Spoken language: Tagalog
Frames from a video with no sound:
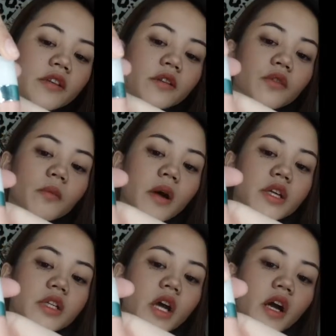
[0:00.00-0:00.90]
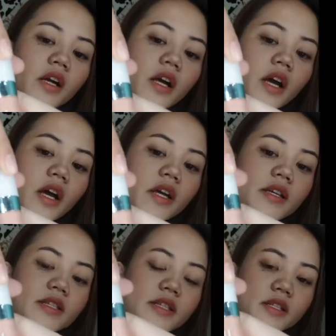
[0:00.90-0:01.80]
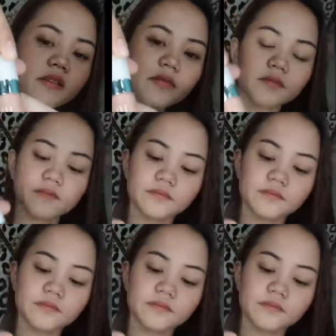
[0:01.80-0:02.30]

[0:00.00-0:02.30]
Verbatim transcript: Nakita nyo ba siya, guys?